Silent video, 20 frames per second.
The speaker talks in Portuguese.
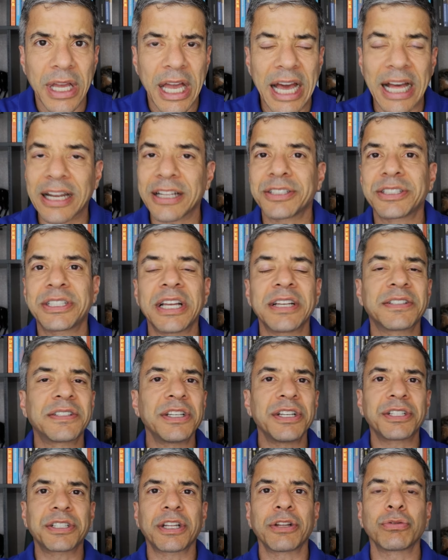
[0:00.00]
Elas
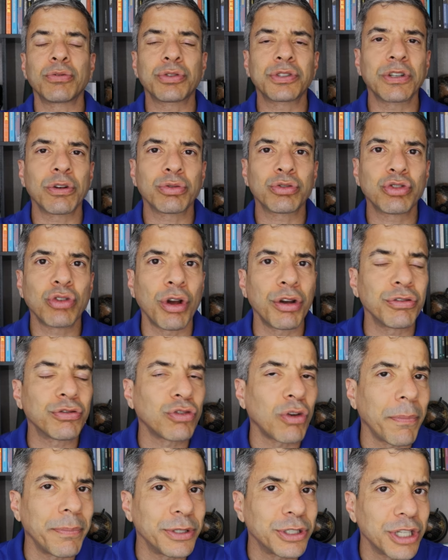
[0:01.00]
desistem dos seus
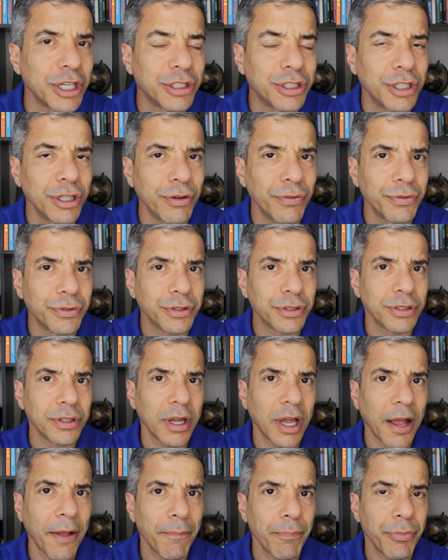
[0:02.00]
sonhos e objetivos.
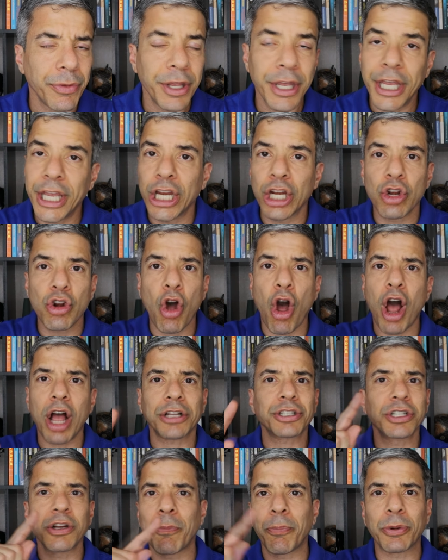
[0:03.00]
E
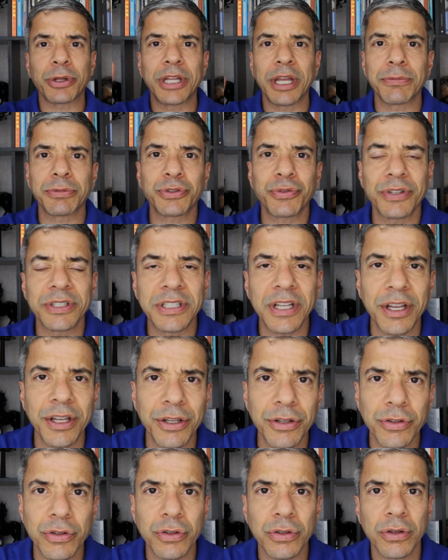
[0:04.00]
nós não podemos fazer
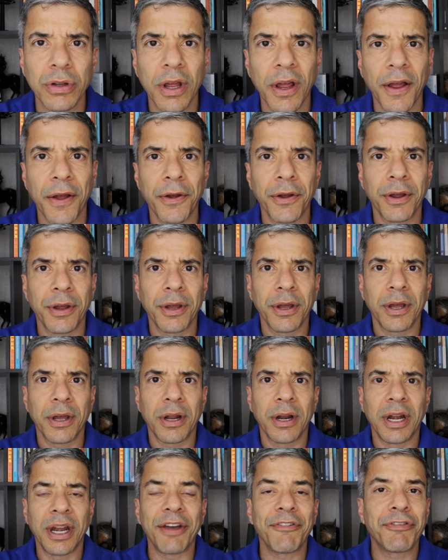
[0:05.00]
isso.
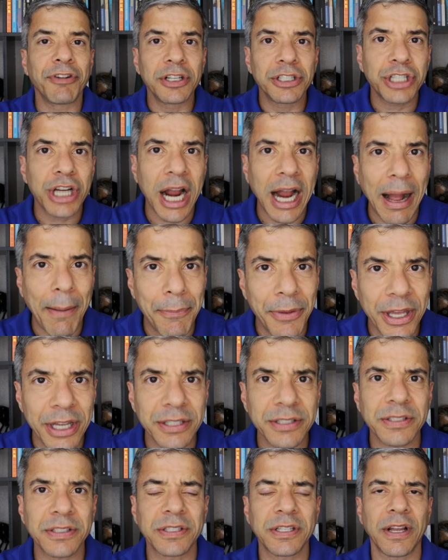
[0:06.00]
Levante a
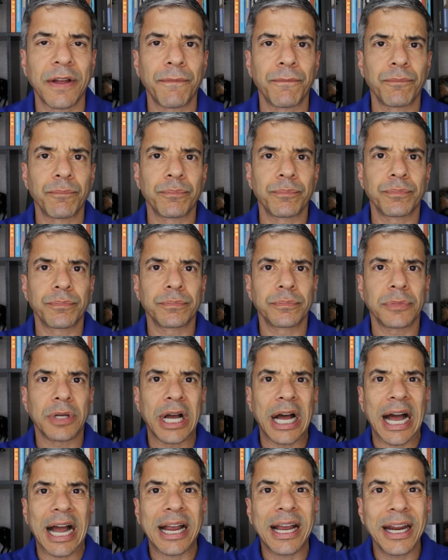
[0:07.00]
cabeça.
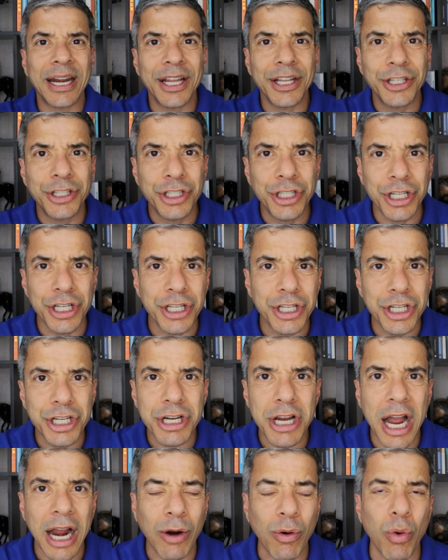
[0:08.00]

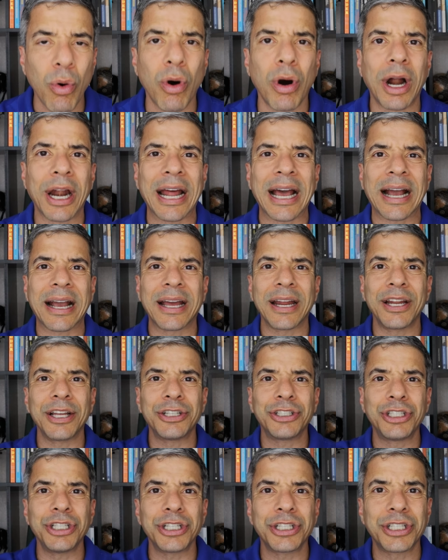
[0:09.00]
Acredite agora,
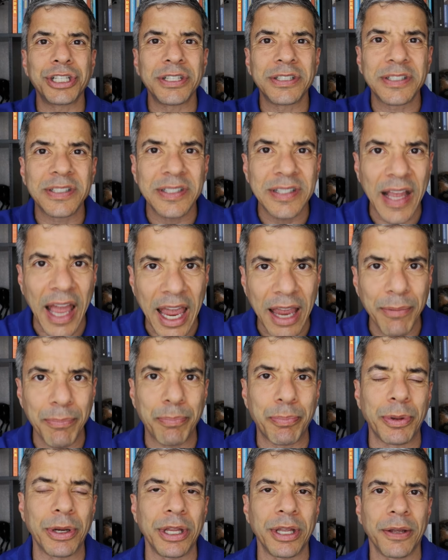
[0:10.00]
acredite
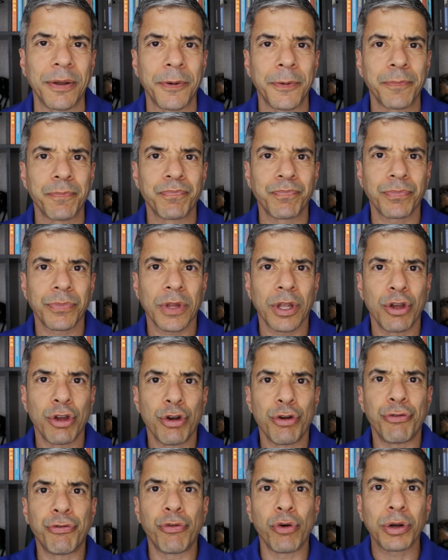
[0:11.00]
sempre.
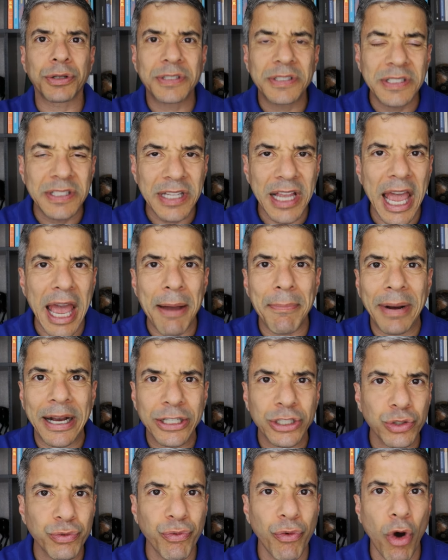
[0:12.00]
Você é
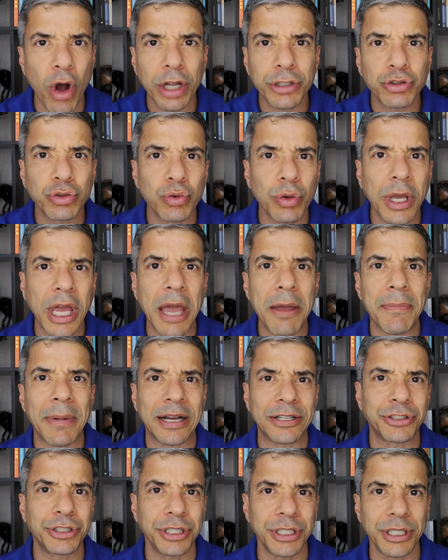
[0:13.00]
mais forte do que
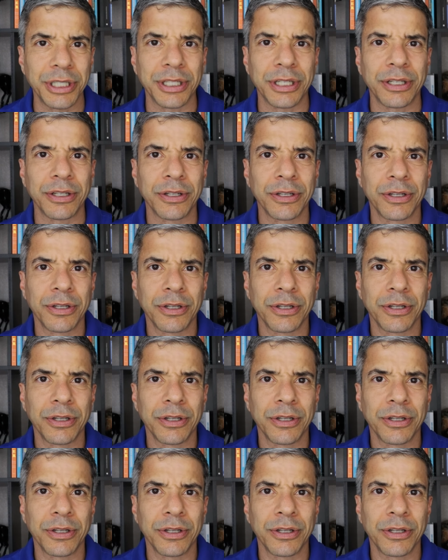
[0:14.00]
imagina.